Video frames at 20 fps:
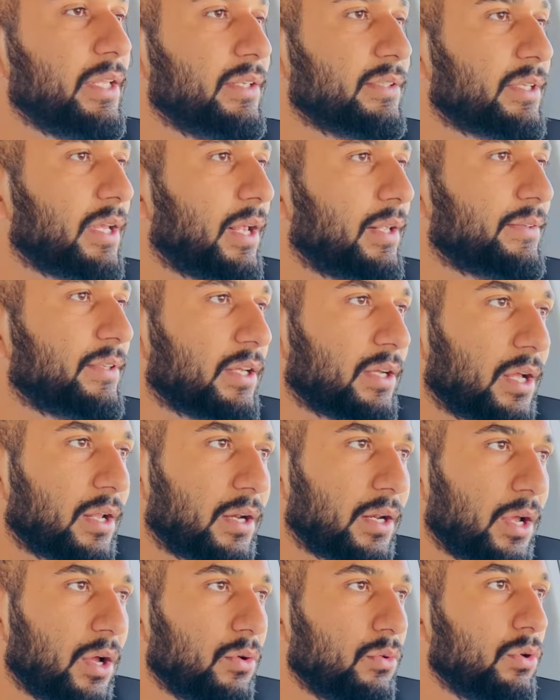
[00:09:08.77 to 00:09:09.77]
तीन साल से कर
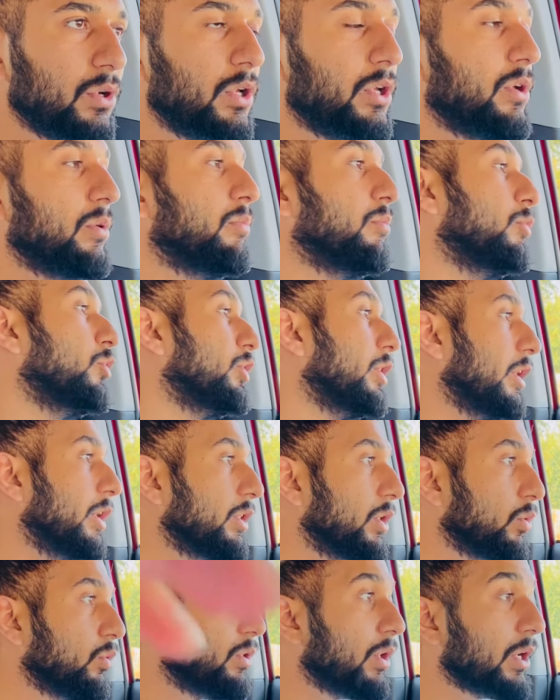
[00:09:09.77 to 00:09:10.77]
रहा हूँ मुझे
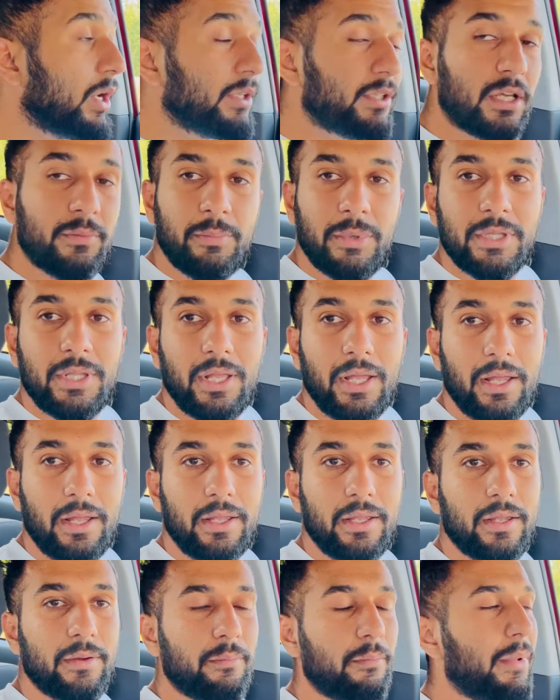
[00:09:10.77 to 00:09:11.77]
इधर उधर का सब पता है
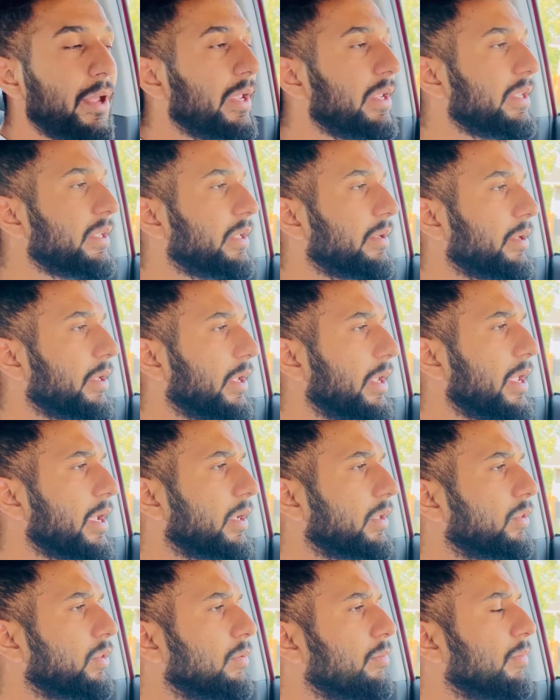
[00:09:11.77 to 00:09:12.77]
हम्म, मैं
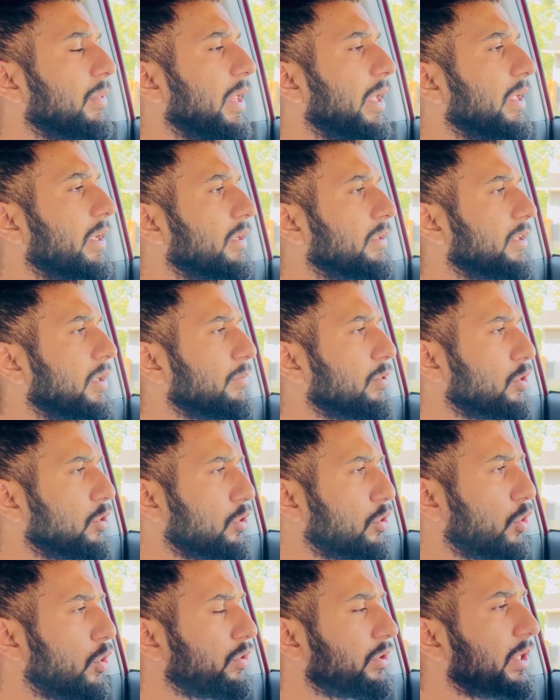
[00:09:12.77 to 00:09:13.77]
एक लाइक जब
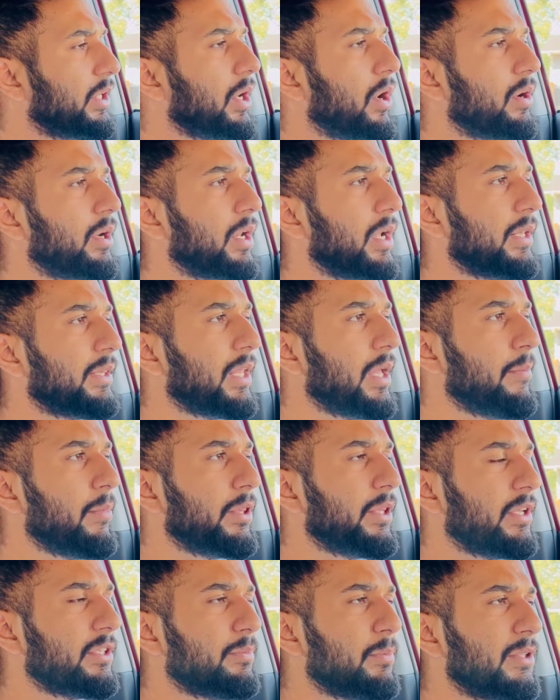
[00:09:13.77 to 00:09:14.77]
ग्रोसरी का ऑर्डर आता है
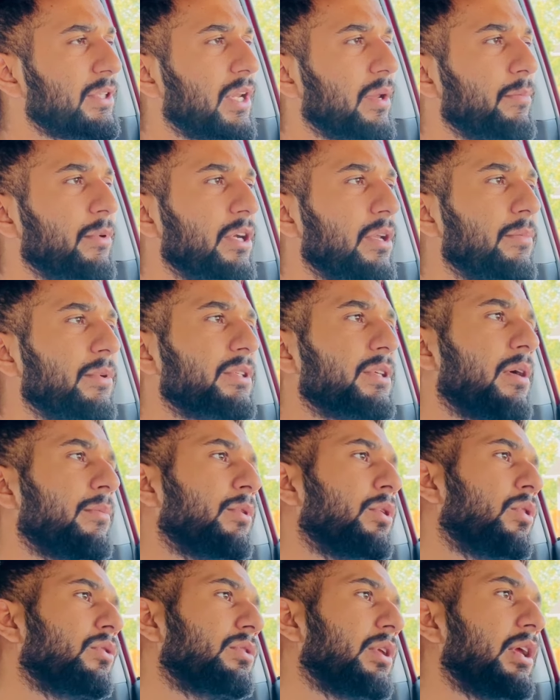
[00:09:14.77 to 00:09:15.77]
मैं दस पंद्रह मिनट में सब
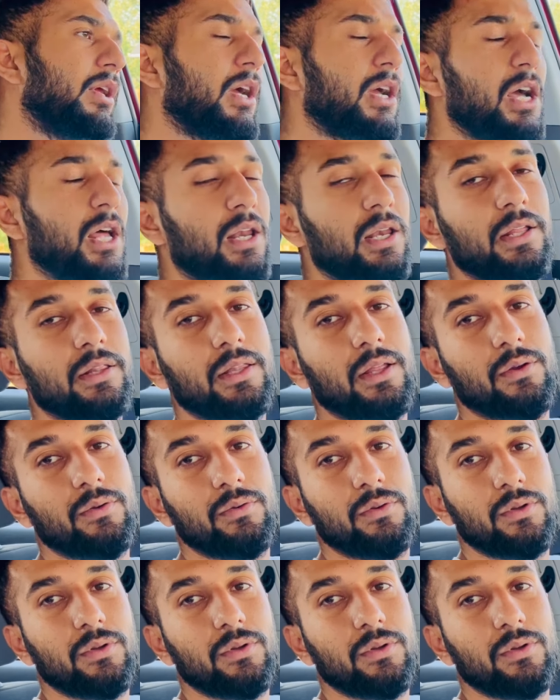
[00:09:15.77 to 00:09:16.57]
ग्रोसरी का कर लेता हूँ